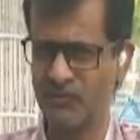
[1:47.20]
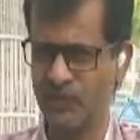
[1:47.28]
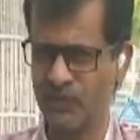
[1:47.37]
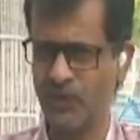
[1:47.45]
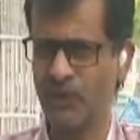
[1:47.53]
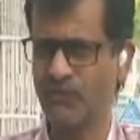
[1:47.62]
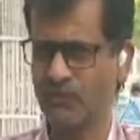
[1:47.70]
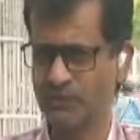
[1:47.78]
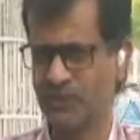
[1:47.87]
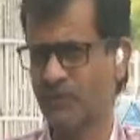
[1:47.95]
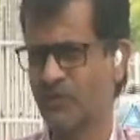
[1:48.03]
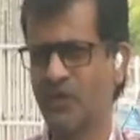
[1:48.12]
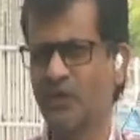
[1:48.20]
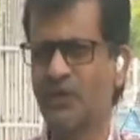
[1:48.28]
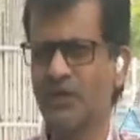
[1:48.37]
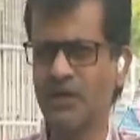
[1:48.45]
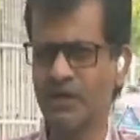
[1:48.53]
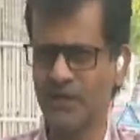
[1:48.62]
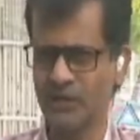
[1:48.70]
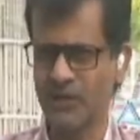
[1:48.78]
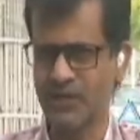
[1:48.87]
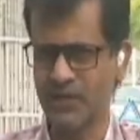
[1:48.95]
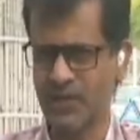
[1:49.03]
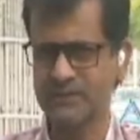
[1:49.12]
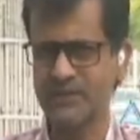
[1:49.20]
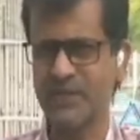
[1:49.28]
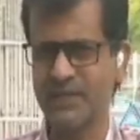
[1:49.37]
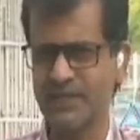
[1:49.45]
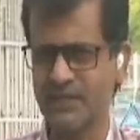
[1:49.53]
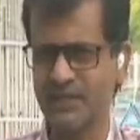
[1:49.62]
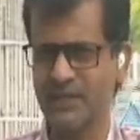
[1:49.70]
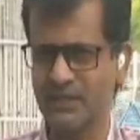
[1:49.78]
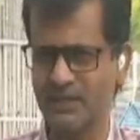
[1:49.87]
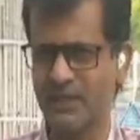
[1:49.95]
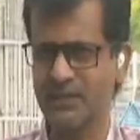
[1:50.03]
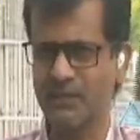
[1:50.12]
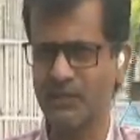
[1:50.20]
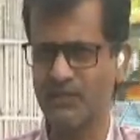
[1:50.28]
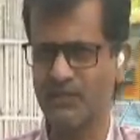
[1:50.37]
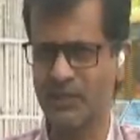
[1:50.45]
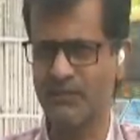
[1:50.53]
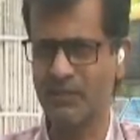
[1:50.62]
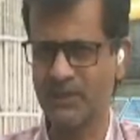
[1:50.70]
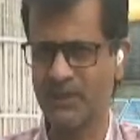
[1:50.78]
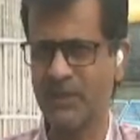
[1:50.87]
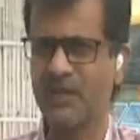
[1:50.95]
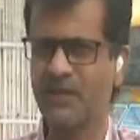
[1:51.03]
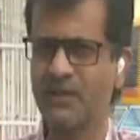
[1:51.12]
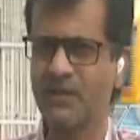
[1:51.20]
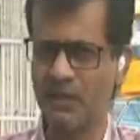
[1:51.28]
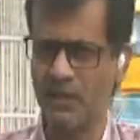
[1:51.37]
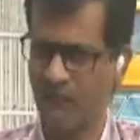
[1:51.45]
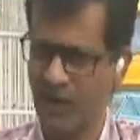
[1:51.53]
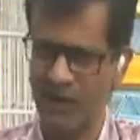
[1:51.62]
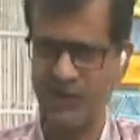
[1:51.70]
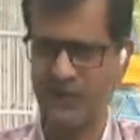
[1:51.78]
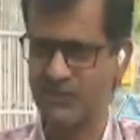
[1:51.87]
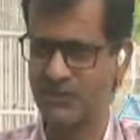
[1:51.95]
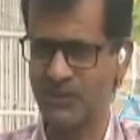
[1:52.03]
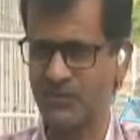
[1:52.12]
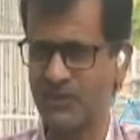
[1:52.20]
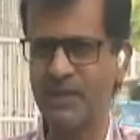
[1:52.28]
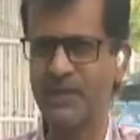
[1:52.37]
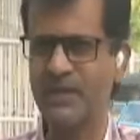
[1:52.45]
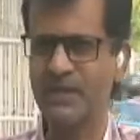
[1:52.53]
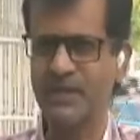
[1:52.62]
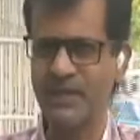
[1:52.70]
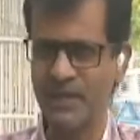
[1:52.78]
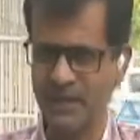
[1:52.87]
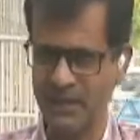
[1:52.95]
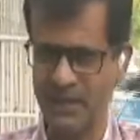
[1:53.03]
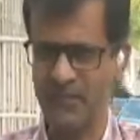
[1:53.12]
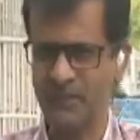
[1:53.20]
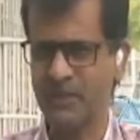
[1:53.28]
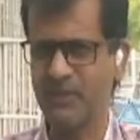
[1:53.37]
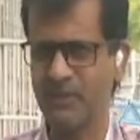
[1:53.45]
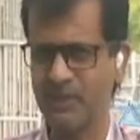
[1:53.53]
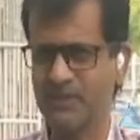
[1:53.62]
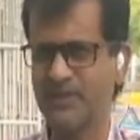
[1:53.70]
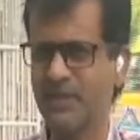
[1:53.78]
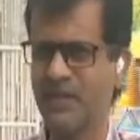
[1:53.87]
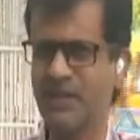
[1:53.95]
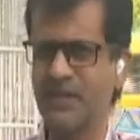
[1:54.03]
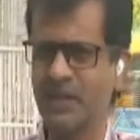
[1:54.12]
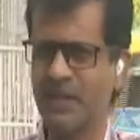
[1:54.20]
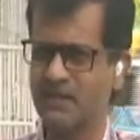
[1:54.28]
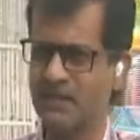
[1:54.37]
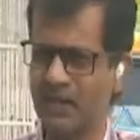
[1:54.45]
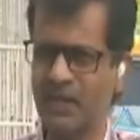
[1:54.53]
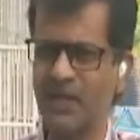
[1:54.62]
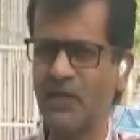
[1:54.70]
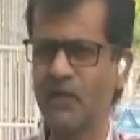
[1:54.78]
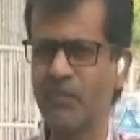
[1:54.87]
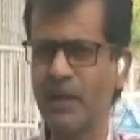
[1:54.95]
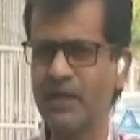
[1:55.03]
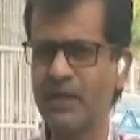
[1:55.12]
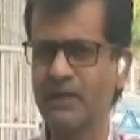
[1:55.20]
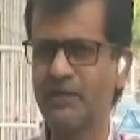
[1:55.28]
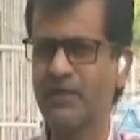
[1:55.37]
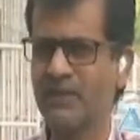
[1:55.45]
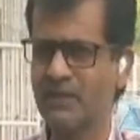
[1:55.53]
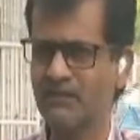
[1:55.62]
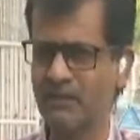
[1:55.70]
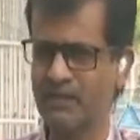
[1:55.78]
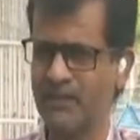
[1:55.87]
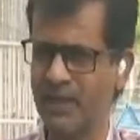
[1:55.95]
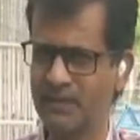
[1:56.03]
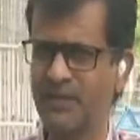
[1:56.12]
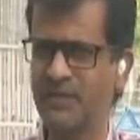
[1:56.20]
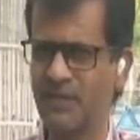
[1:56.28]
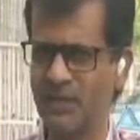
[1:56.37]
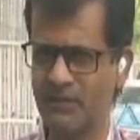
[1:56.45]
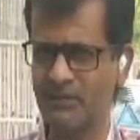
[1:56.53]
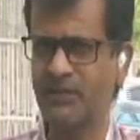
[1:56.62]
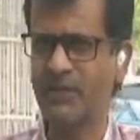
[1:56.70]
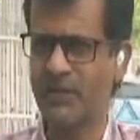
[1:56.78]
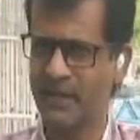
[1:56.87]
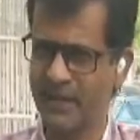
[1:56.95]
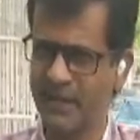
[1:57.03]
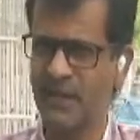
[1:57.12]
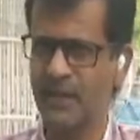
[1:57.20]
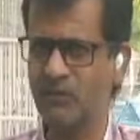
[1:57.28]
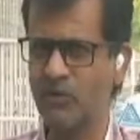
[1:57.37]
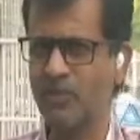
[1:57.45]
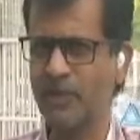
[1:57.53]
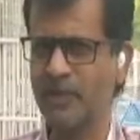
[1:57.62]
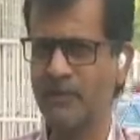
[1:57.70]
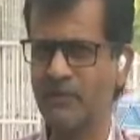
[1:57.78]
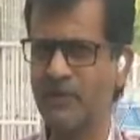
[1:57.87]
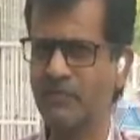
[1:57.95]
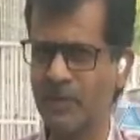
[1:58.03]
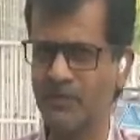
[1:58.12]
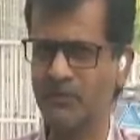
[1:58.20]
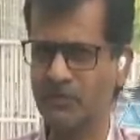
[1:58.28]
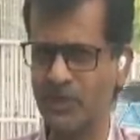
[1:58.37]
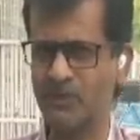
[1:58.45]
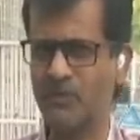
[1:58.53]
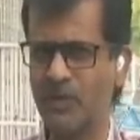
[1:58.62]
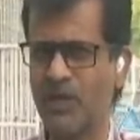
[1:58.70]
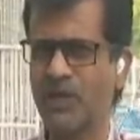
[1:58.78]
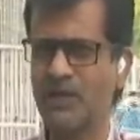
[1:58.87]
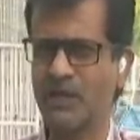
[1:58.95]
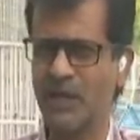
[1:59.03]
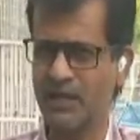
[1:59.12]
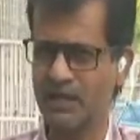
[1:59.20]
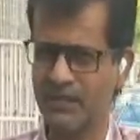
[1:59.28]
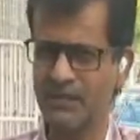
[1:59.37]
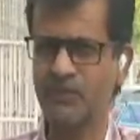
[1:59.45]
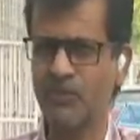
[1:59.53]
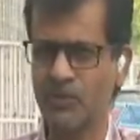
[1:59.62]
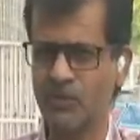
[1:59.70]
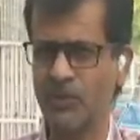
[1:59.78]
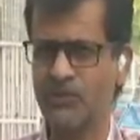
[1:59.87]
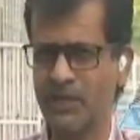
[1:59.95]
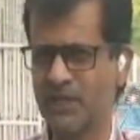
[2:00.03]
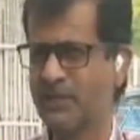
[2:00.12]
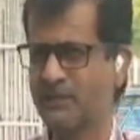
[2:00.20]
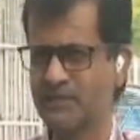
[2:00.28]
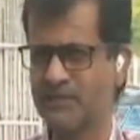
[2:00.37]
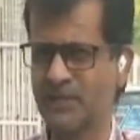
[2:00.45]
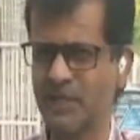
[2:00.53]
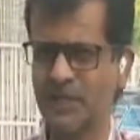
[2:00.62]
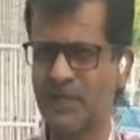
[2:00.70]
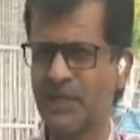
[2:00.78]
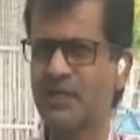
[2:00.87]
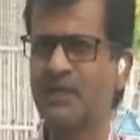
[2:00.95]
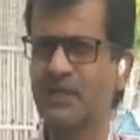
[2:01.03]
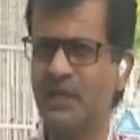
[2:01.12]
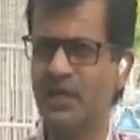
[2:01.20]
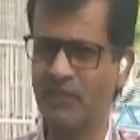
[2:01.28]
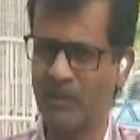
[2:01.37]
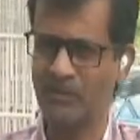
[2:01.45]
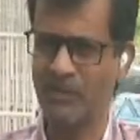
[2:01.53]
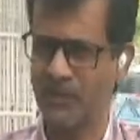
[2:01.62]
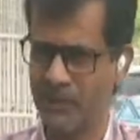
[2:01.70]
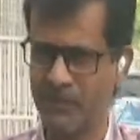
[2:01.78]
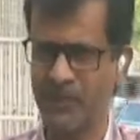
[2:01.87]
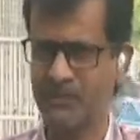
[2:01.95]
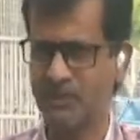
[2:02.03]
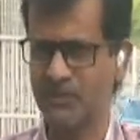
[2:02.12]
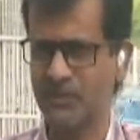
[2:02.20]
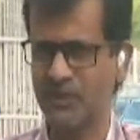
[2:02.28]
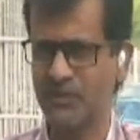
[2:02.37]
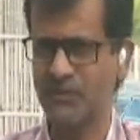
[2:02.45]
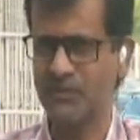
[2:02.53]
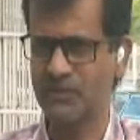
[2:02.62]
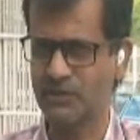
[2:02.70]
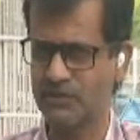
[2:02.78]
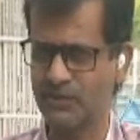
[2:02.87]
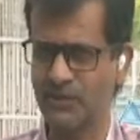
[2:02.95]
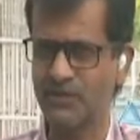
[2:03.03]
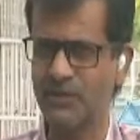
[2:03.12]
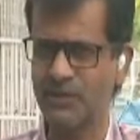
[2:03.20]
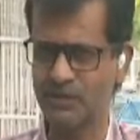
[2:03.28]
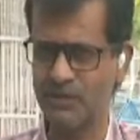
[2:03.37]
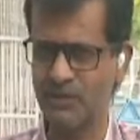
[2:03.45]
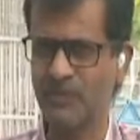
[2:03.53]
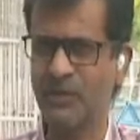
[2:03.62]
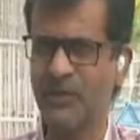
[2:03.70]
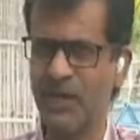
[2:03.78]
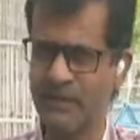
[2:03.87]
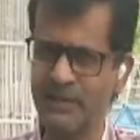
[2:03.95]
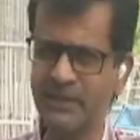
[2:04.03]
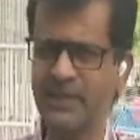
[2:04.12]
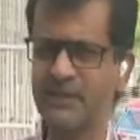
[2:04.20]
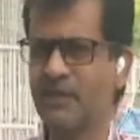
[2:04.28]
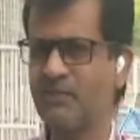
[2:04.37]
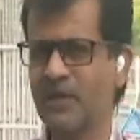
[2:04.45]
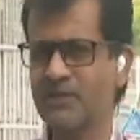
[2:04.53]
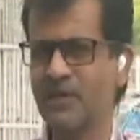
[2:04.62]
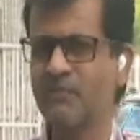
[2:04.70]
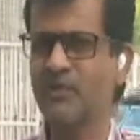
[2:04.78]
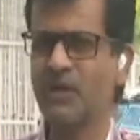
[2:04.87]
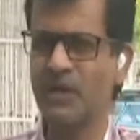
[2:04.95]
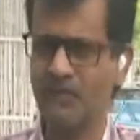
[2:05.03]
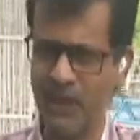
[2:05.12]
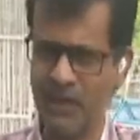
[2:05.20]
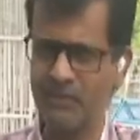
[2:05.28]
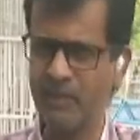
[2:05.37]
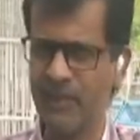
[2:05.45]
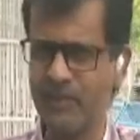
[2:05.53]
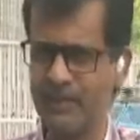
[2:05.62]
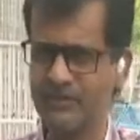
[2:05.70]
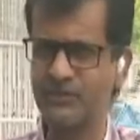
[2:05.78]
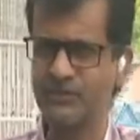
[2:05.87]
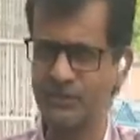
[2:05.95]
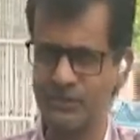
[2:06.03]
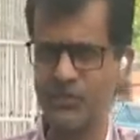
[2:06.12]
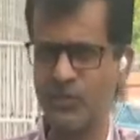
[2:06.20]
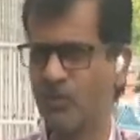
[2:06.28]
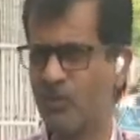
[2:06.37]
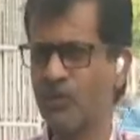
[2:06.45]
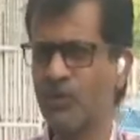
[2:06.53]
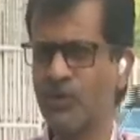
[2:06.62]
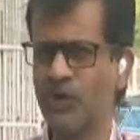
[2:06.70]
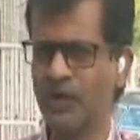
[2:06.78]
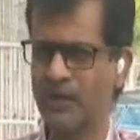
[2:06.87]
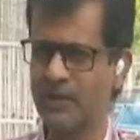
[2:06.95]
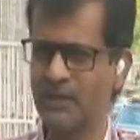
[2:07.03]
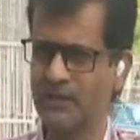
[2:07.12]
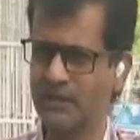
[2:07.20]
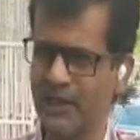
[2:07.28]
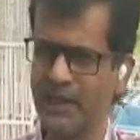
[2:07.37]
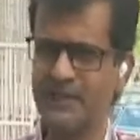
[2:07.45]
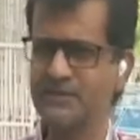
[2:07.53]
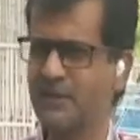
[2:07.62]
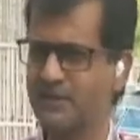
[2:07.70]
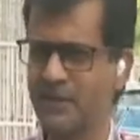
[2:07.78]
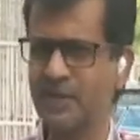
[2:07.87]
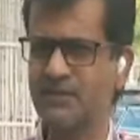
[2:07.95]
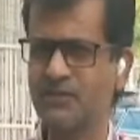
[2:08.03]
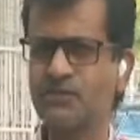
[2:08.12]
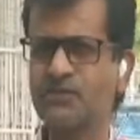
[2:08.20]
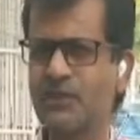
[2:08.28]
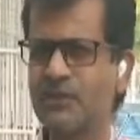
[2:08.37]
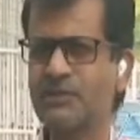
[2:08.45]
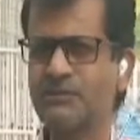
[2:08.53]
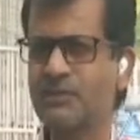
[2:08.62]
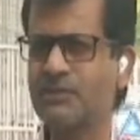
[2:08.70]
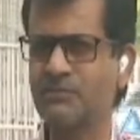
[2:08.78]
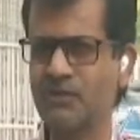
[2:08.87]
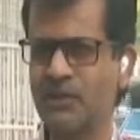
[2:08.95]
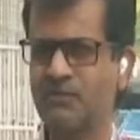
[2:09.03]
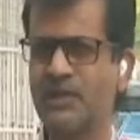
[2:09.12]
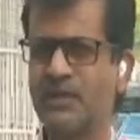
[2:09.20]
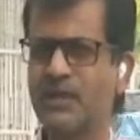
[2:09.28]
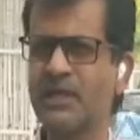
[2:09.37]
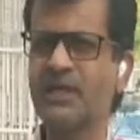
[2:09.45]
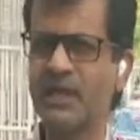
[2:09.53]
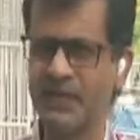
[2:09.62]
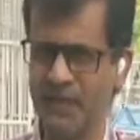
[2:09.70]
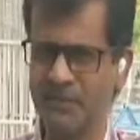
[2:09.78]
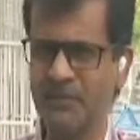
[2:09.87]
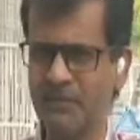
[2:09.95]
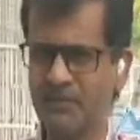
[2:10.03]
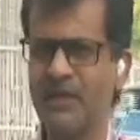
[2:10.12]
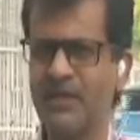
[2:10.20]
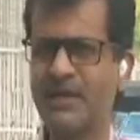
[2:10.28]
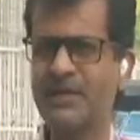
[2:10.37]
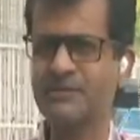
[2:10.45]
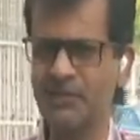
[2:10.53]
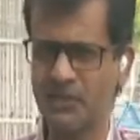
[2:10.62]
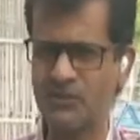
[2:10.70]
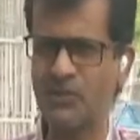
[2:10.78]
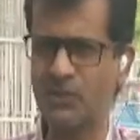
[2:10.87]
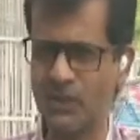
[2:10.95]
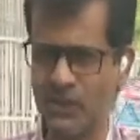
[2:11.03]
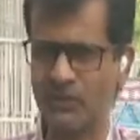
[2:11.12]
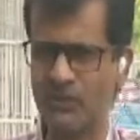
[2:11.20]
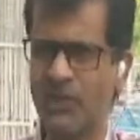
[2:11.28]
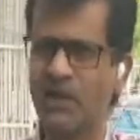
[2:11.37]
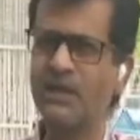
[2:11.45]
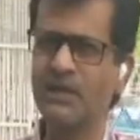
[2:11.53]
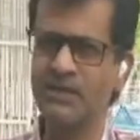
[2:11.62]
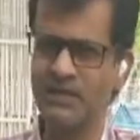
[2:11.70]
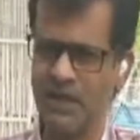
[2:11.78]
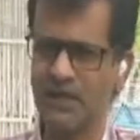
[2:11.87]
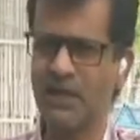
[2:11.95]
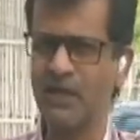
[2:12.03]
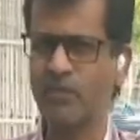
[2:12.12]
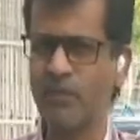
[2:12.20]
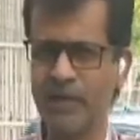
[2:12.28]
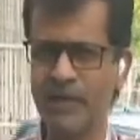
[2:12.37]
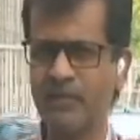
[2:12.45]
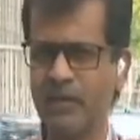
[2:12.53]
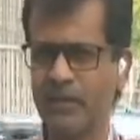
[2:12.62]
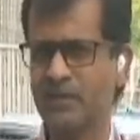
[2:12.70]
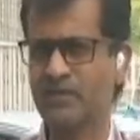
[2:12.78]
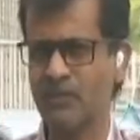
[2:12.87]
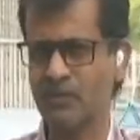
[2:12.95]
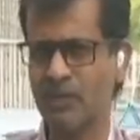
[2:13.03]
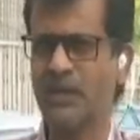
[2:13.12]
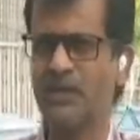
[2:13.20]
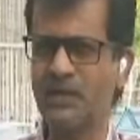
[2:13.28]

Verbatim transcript: కొనుగోళ్ల విషయంలో ఇటు రాష్ట్రానికి అటు కేంద్ర ప్రభుత్వానికి మధ్యన ఒక వార్ నడుస్తున్నటువంటి నేపథ్యం ఏదైతే తెలంగాణలో పండేటువంటి యాసంగులు అంటే ఎండాకాలంలో పండేటువంటి పంట మొత్తం కూడా కేంద్రం కొనుగోలు చేయాలని చెప్పేసి తెలంగాణ ప్రభుత్వం డిమాండ్ చేస్తున్న చేస్తున్నటువంటి నేపథ్యం అయితే కేంద్రం మాత్రం పారాబాయిల్ రైస్ తీసుకోము అంటే రా రైస్ ఎంతైనా తీసుకుంటామని చెప్పి చెప్తున్నటువంటి నేపథ్యంలో ఎలాంటి షరతులు లేకుండా తెలంగాణలో పండే పంట అంతా కూడా